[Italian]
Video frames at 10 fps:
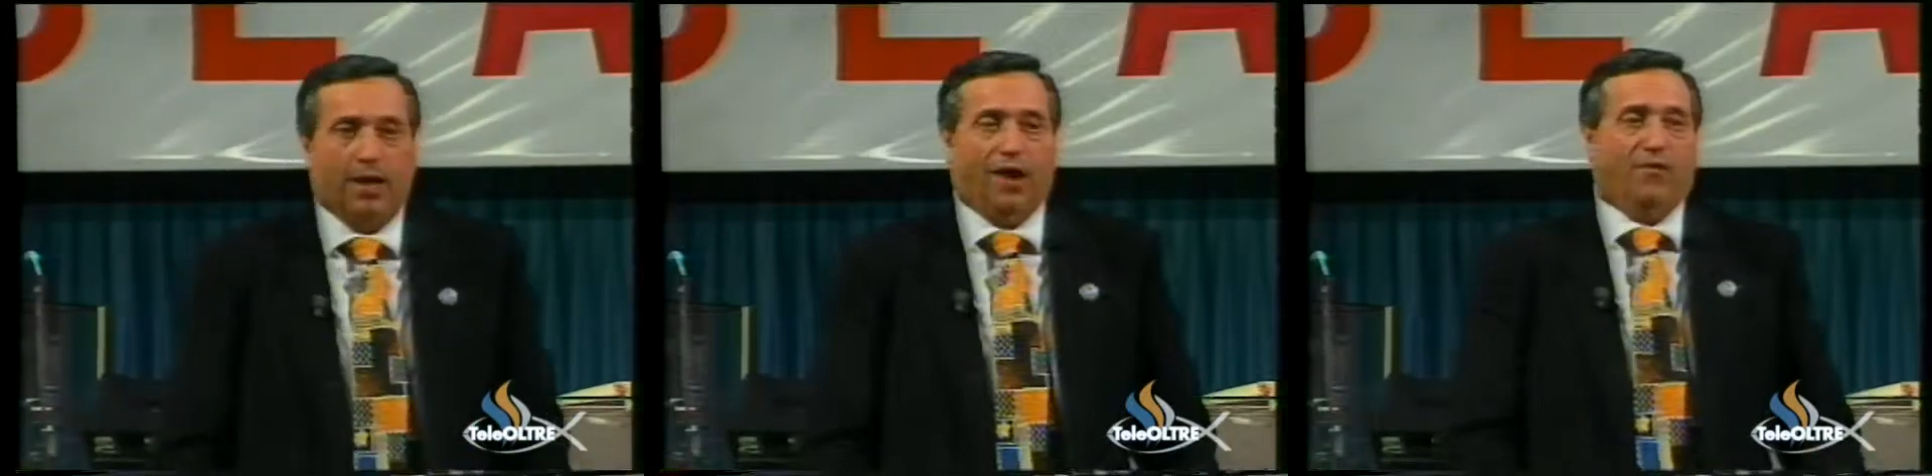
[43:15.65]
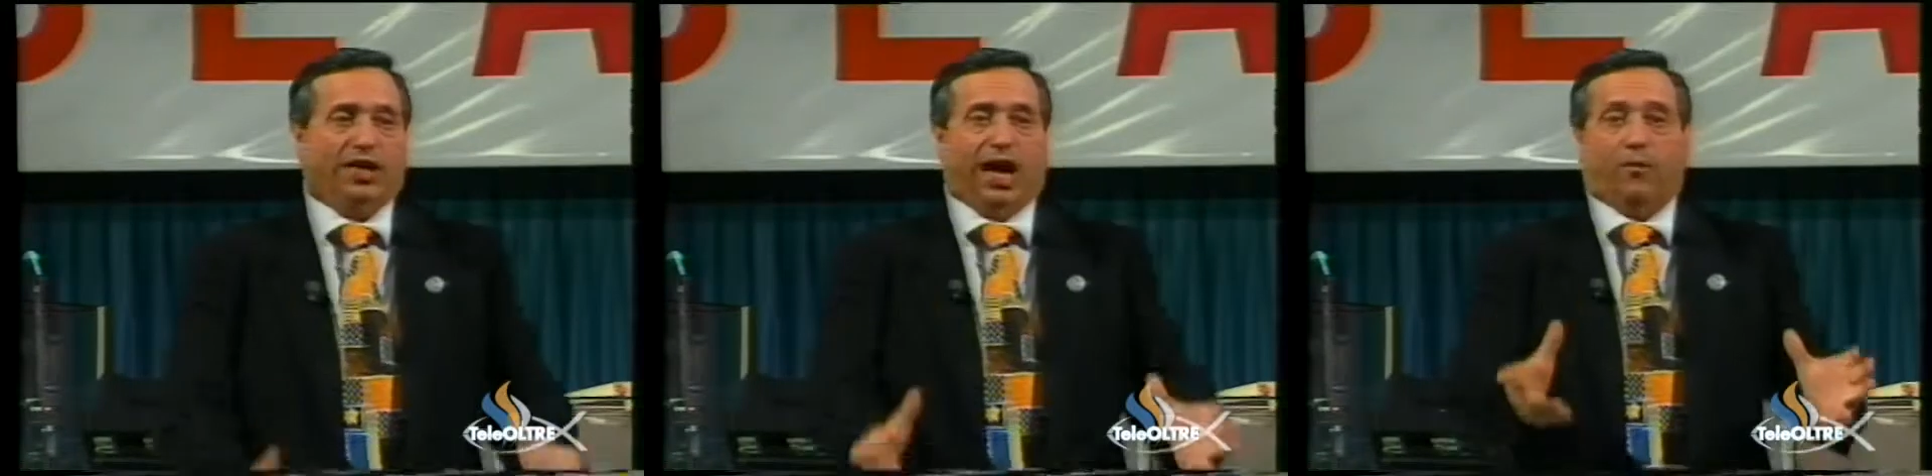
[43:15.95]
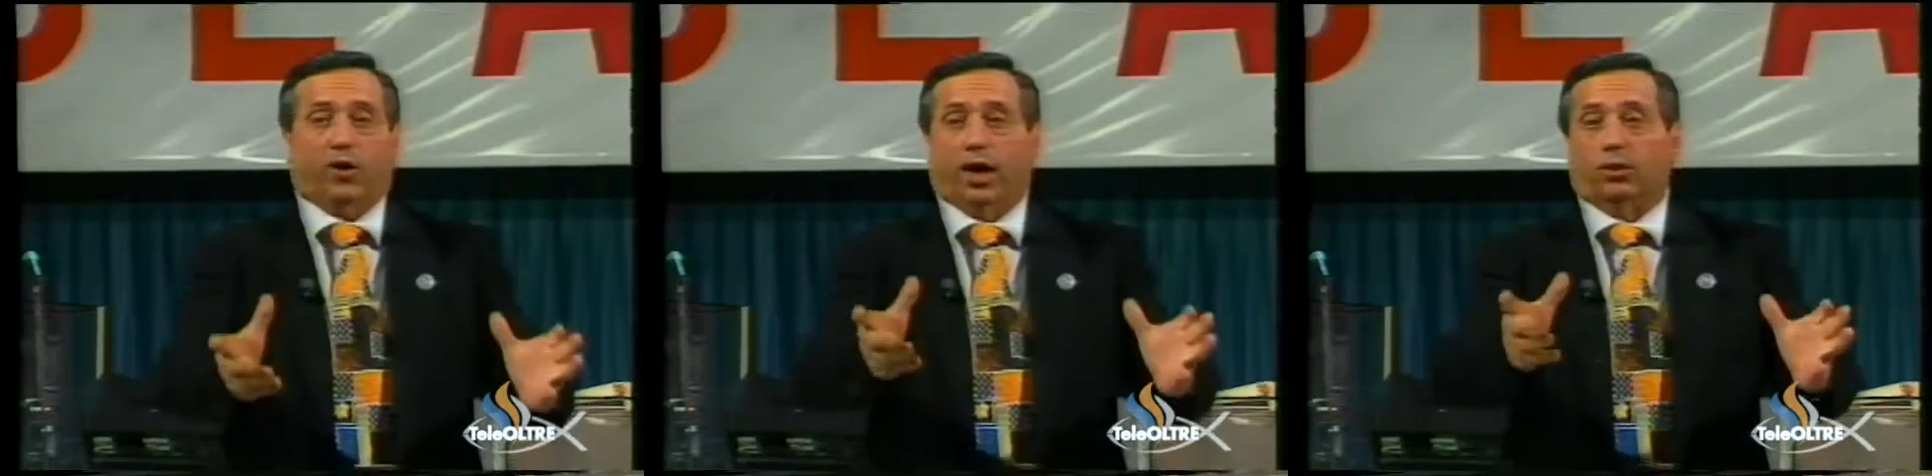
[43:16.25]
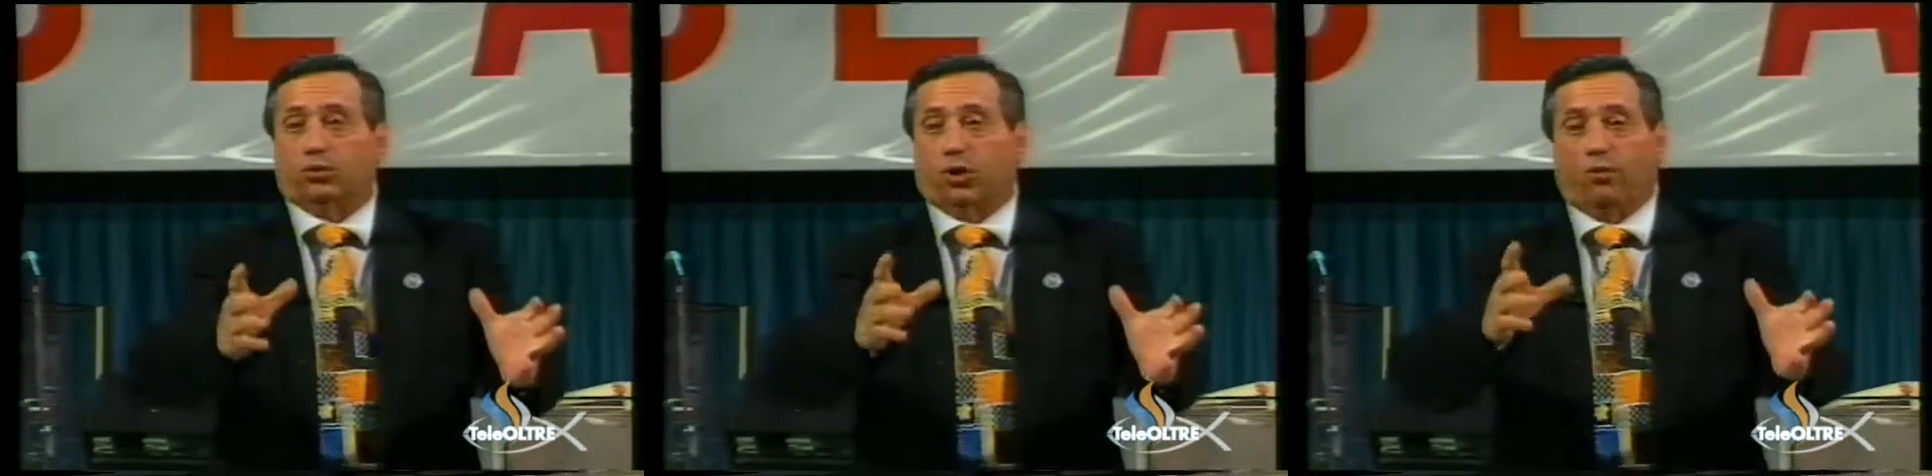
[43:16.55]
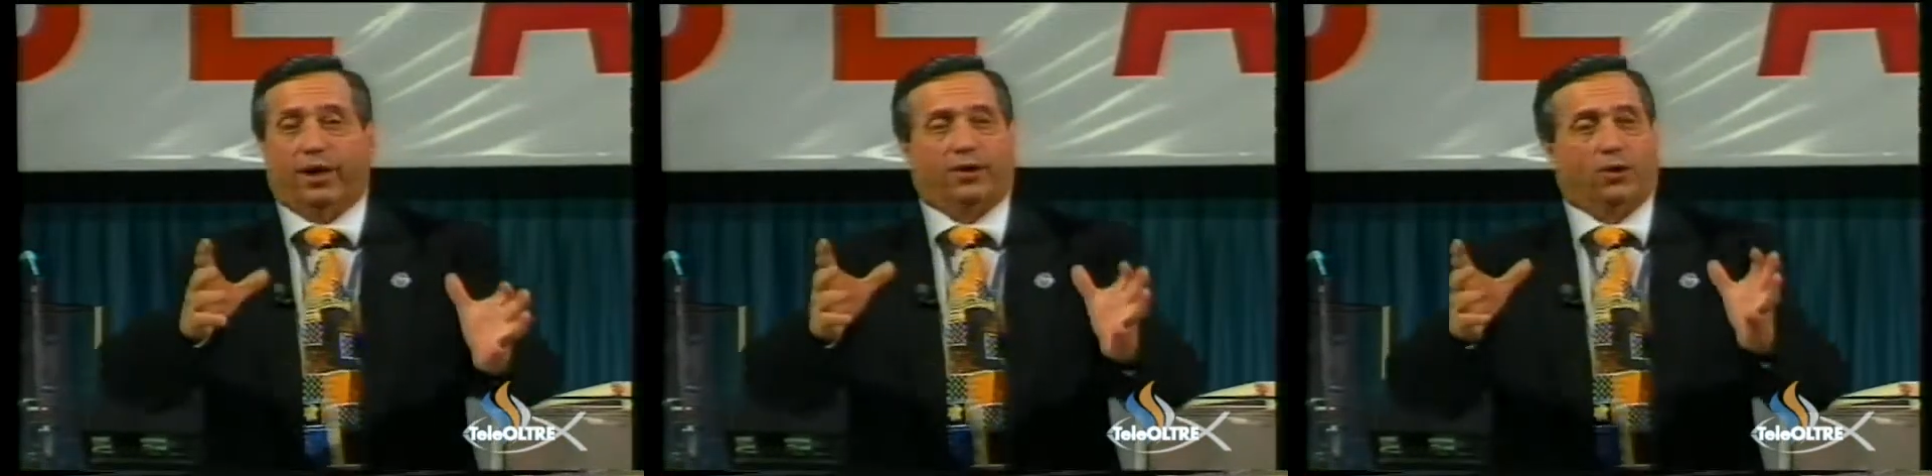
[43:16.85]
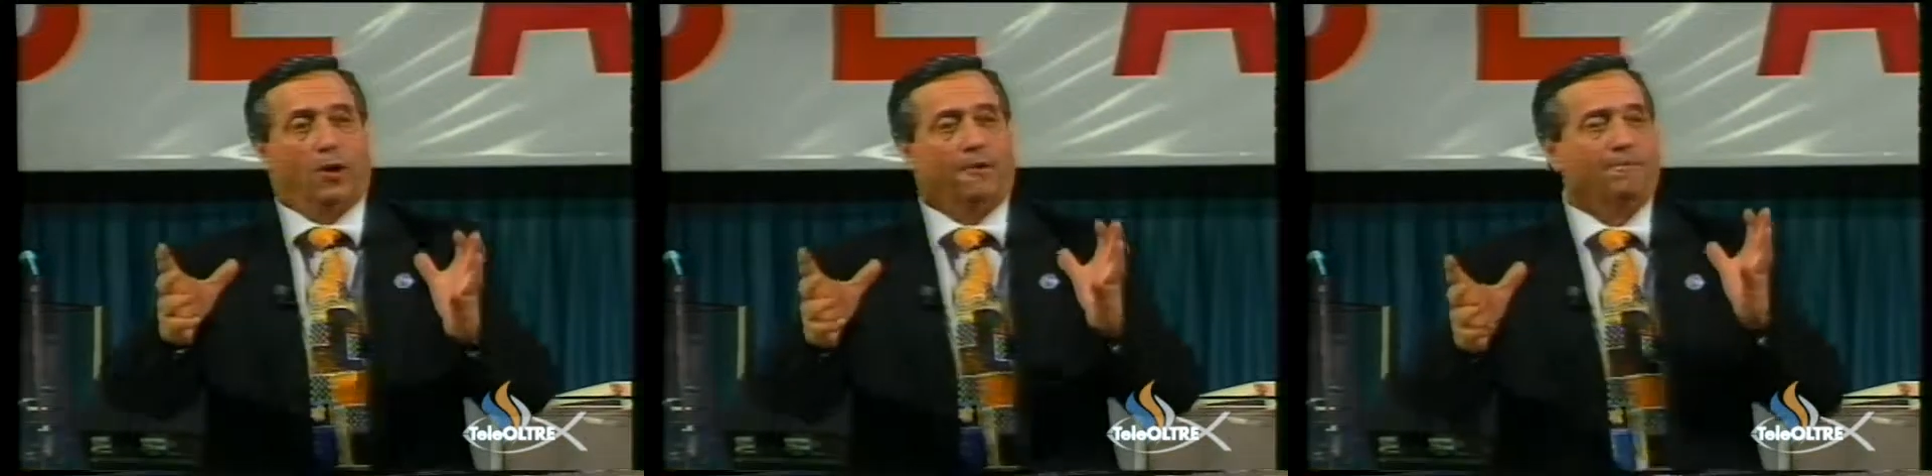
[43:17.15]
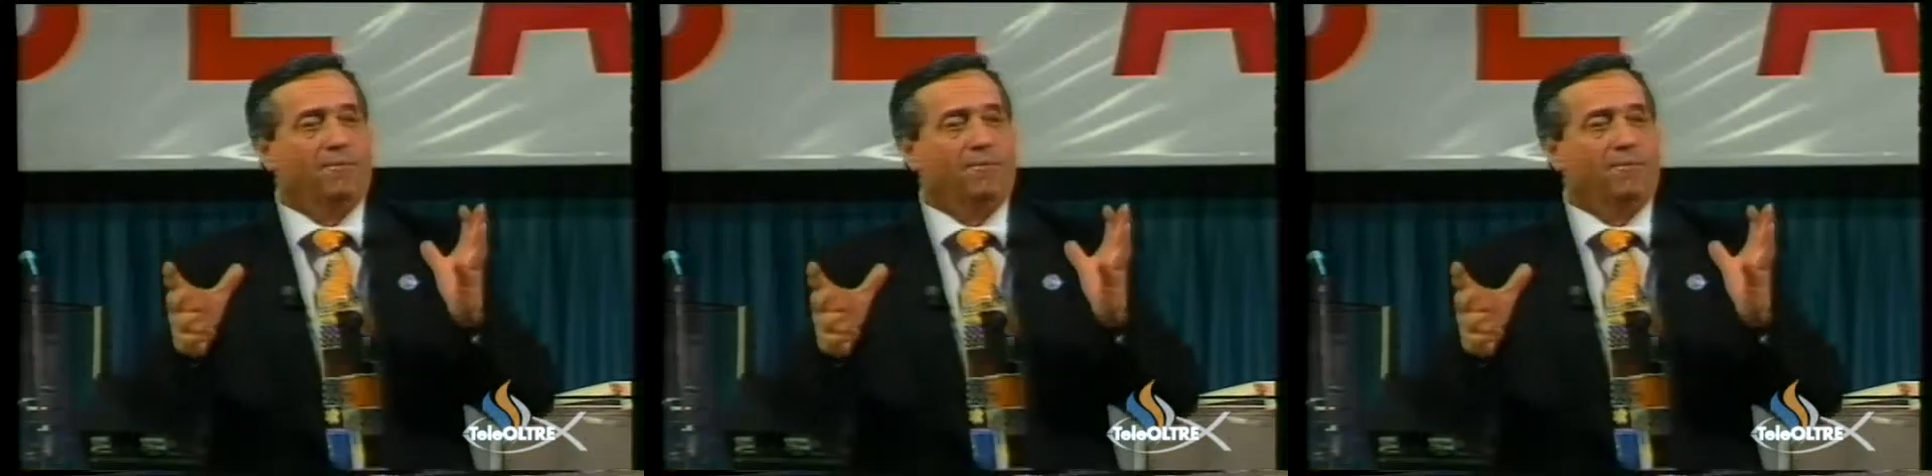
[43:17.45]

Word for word: E vediamo che in tutto questo